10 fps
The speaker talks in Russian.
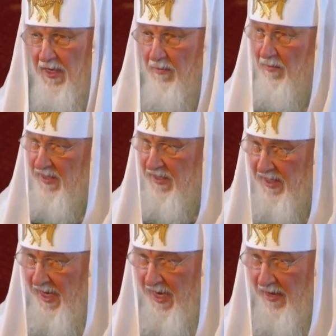мы
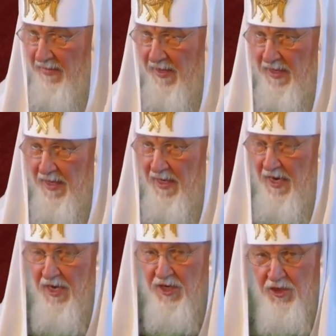знаем,
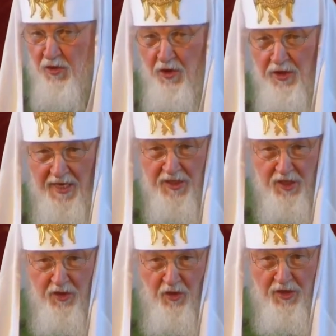что нас
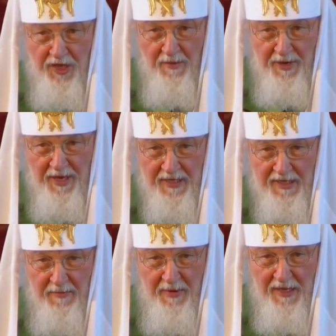ждет,
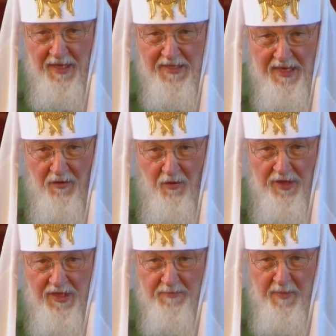если мы этот закон
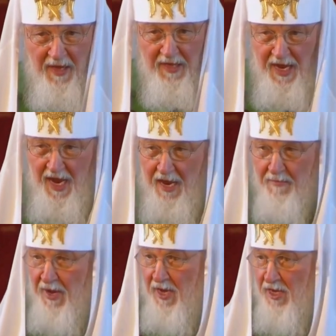исполняем,
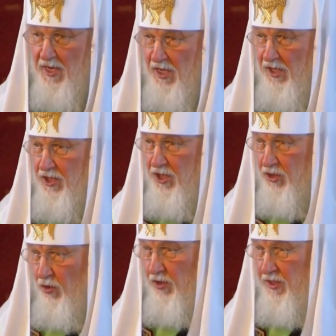и
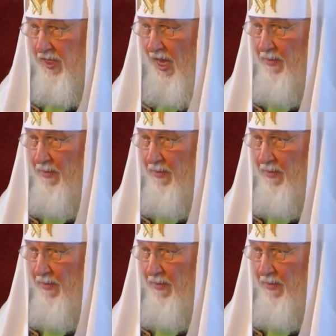что с нами